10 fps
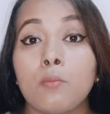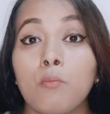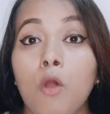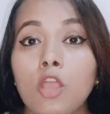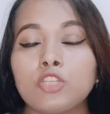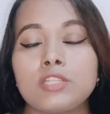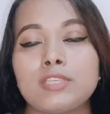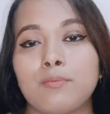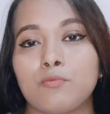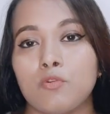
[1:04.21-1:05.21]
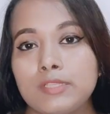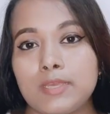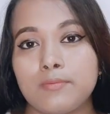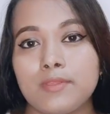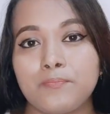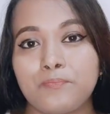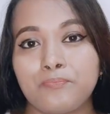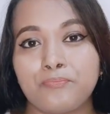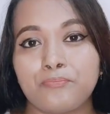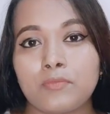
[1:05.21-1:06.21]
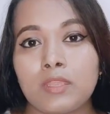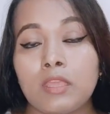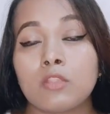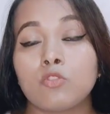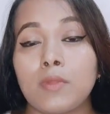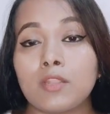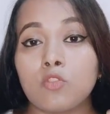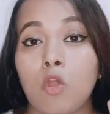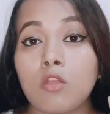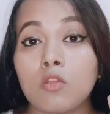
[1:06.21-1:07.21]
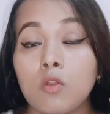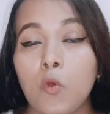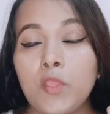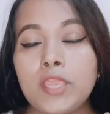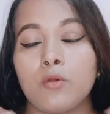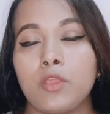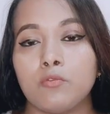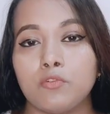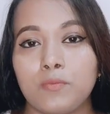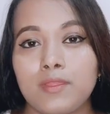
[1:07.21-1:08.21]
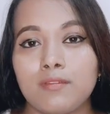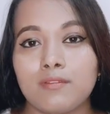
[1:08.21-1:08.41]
বয়সের ছাপ কমে যাবে তোমার ত্বক গ্লোয়িং হয়ে উঠবে